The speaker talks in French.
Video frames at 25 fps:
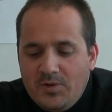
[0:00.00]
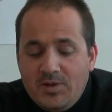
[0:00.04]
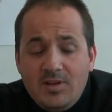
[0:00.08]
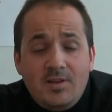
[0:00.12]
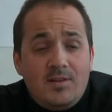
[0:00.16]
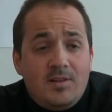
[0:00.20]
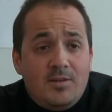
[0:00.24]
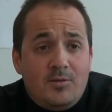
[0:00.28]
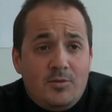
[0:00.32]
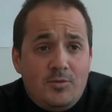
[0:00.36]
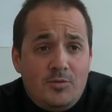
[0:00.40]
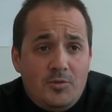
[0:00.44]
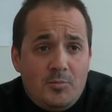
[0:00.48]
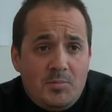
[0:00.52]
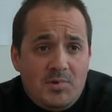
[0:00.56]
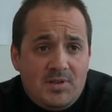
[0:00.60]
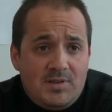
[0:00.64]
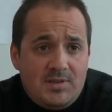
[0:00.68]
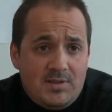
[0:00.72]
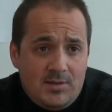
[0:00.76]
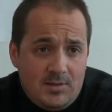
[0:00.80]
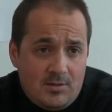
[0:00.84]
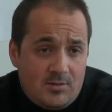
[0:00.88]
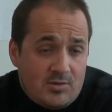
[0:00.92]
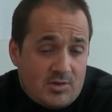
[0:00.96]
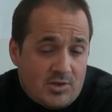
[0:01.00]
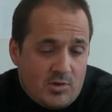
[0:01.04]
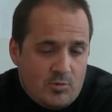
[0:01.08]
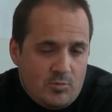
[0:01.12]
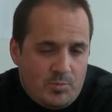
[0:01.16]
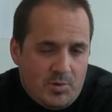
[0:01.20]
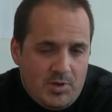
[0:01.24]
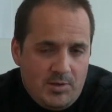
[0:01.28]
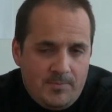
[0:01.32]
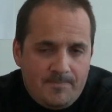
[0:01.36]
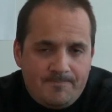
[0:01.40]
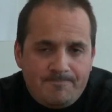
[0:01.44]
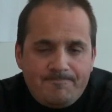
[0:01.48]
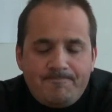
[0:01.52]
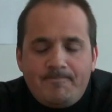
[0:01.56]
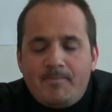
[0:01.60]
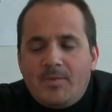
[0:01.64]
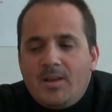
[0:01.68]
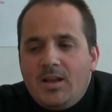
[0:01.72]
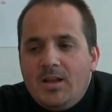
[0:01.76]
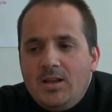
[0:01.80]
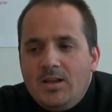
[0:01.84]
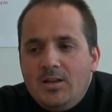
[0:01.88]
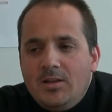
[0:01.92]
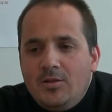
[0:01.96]
fait des études de médecine que j'ai loupées.
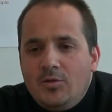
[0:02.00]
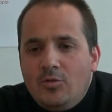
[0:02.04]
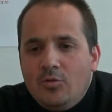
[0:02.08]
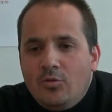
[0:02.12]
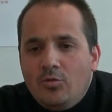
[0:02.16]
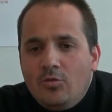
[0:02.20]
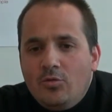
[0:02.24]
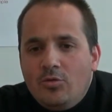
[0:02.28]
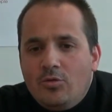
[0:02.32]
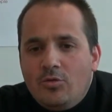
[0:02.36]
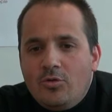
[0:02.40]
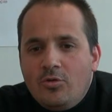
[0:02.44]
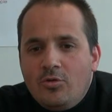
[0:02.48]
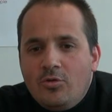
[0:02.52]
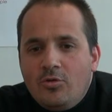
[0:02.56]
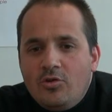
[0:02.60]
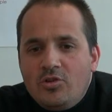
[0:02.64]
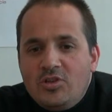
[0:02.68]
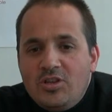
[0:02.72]
Donc euh,